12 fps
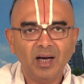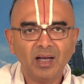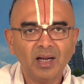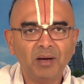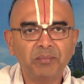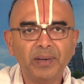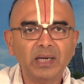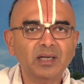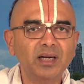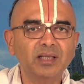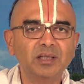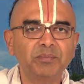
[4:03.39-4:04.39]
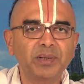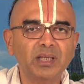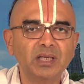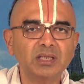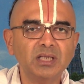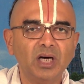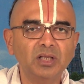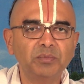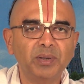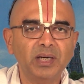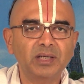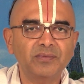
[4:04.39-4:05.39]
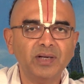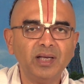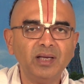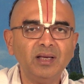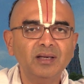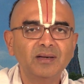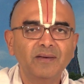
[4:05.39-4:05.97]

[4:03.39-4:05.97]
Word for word: ஆறாம் பாட்டிலேருந்து பதினஞ்சாவது பாட்டு வரை